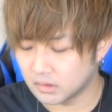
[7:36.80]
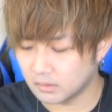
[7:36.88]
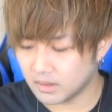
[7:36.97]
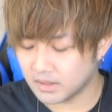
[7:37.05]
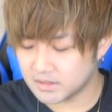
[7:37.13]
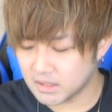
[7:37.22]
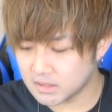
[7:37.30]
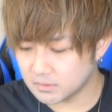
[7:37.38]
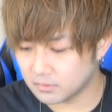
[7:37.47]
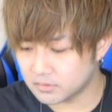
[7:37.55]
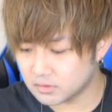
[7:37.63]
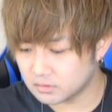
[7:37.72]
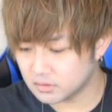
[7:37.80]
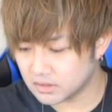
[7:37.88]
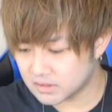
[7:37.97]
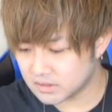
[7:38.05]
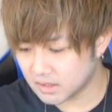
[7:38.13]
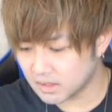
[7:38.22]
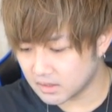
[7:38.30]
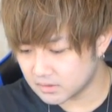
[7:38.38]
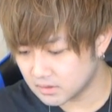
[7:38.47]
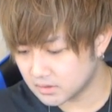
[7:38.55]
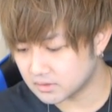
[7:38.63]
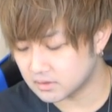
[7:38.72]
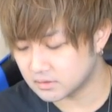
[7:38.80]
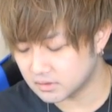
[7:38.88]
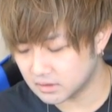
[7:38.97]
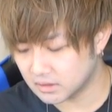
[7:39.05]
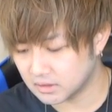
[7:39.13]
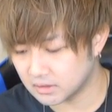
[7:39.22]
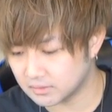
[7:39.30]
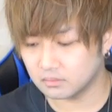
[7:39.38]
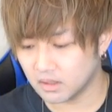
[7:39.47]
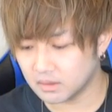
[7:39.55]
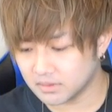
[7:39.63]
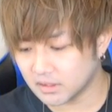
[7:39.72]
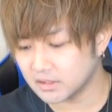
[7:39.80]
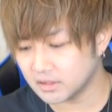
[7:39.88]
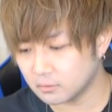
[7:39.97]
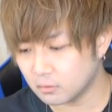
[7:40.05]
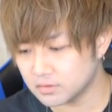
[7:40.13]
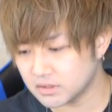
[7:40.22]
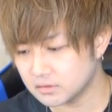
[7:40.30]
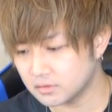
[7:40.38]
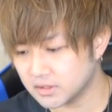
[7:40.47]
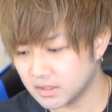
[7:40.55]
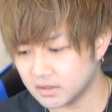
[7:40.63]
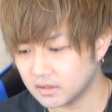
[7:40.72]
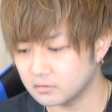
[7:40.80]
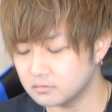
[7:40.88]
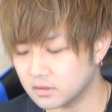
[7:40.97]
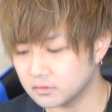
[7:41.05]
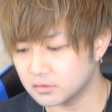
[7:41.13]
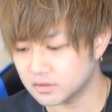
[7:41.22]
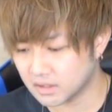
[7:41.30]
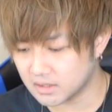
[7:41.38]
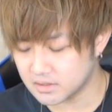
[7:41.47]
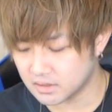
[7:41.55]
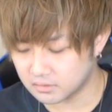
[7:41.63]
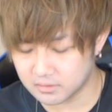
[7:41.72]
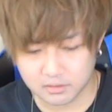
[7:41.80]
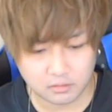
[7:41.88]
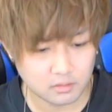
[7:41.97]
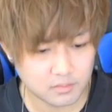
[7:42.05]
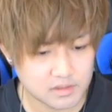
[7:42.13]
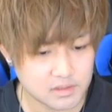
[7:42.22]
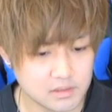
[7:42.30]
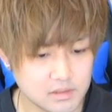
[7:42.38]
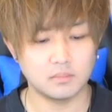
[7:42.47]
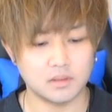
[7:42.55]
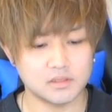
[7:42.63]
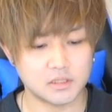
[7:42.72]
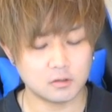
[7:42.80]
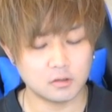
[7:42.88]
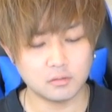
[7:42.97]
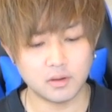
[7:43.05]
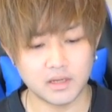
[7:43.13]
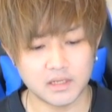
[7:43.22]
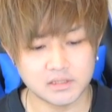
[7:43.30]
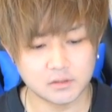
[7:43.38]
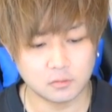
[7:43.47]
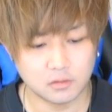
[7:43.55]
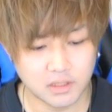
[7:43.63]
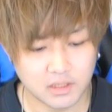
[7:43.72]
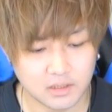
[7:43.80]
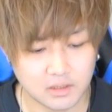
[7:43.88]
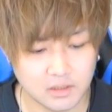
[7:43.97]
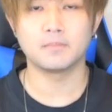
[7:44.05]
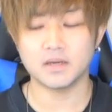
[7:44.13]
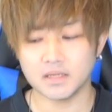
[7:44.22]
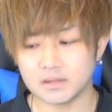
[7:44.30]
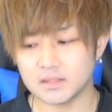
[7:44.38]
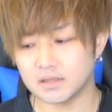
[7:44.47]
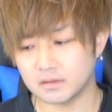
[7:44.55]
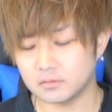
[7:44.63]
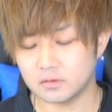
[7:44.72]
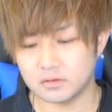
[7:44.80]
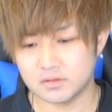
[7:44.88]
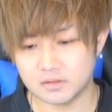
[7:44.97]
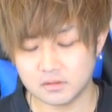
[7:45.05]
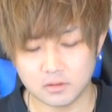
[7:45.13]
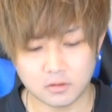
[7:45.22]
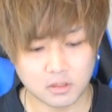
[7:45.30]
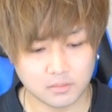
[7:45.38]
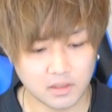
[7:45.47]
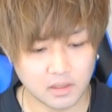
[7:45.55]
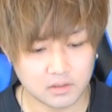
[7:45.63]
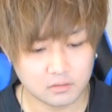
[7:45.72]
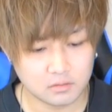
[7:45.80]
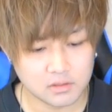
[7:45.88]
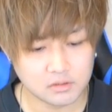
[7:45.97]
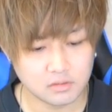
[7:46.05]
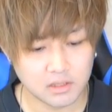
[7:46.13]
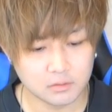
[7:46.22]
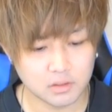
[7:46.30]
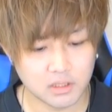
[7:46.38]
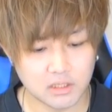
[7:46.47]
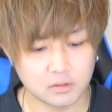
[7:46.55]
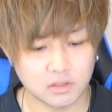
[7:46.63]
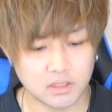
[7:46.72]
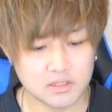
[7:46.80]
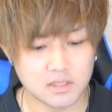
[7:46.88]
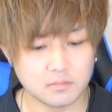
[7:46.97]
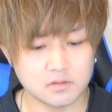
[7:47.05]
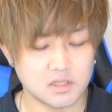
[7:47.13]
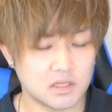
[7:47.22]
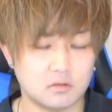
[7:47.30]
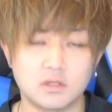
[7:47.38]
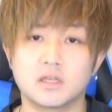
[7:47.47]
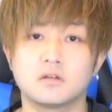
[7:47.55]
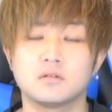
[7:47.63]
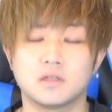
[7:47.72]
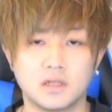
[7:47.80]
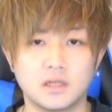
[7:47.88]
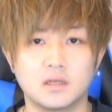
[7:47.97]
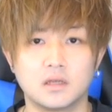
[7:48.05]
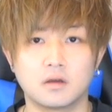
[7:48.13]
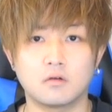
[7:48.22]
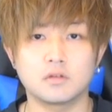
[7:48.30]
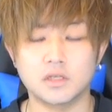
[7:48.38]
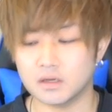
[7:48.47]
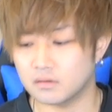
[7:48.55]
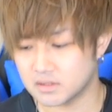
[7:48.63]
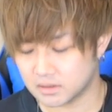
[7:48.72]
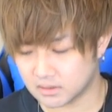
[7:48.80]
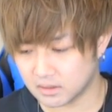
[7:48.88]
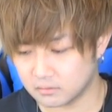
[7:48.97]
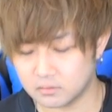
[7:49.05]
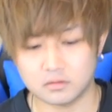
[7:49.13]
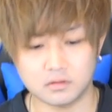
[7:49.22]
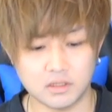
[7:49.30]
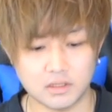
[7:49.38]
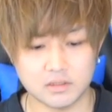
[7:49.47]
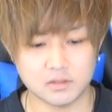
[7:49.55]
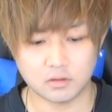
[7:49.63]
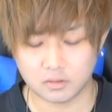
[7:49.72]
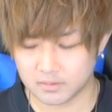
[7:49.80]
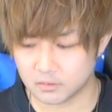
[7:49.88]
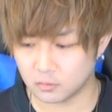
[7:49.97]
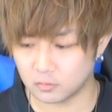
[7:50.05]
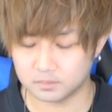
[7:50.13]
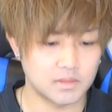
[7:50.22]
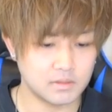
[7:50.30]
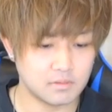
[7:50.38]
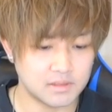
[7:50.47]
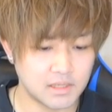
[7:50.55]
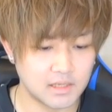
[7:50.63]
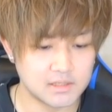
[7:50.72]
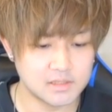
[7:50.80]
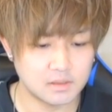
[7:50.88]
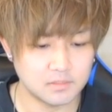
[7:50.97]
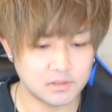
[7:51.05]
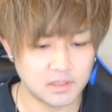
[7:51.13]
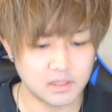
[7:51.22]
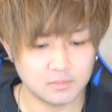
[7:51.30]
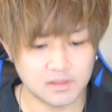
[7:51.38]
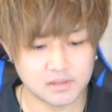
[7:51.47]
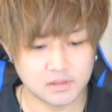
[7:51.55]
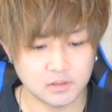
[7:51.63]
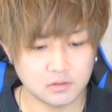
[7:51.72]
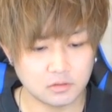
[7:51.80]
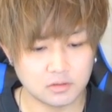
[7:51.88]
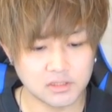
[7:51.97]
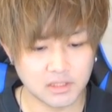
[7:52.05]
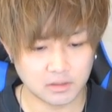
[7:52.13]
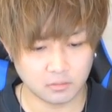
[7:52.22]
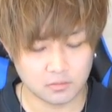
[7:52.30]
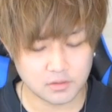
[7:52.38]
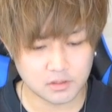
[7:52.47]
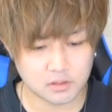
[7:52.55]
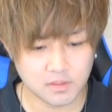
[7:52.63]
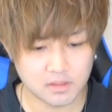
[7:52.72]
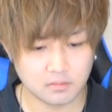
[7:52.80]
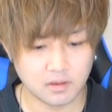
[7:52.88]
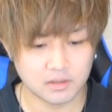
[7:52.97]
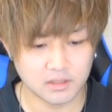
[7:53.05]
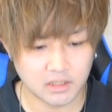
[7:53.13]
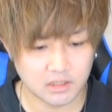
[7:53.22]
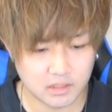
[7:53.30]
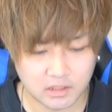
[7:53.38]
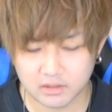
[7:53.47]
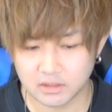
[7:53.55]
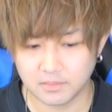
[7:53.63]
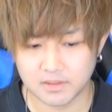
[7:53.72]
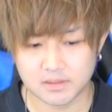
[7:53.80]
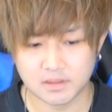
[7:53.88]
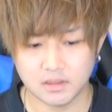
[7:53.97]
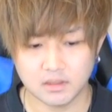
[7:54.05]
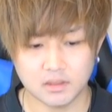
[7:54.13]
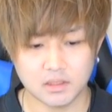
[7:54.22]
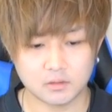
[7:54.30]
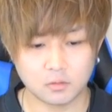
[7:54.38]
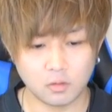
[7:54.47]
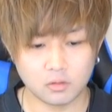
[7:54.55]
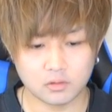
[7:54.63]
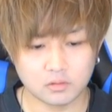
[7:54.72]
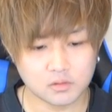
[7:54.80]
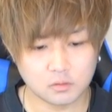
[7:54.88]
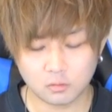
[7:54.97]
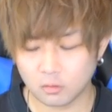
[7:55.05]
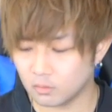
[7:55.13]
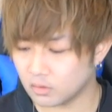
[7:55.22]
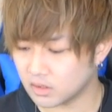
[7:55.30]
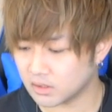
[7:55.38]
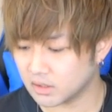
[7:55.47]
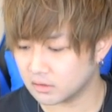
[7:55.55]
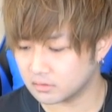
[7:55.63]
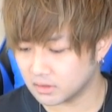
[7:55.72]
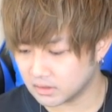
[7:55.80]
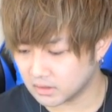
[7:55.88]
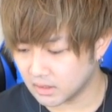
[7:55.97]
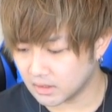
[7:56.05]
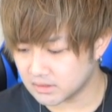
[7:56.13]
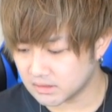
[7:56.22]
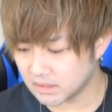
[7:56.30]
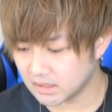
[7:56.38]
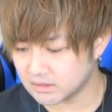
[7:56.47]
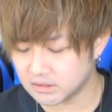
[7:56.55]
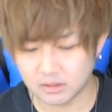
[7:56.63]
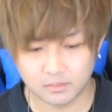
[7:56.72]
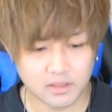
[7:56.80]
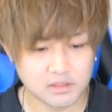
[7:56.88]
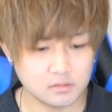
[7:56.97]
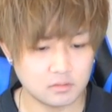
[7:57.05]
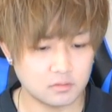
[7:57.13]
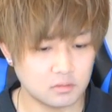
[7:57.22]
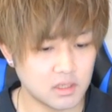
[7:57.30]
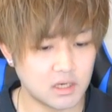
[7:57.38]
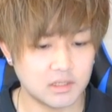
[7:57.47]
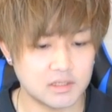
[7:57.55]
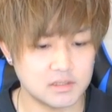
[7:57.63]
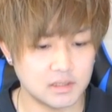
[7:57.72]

SS も普通に使いやすいですし、未だにね、豪絶のイデアでは運枠として活躍しております。先ほども話した通り、1体に運極作っておけば、友情&キートにいつでもスライドできるんでね、このキャラは絶対運極にしておきましょう。では、第1弾見ていきます。友人、おすすめ度は2になってます。飛行友情コンボ ×2、ゲージでアンチダメージオールのキャラです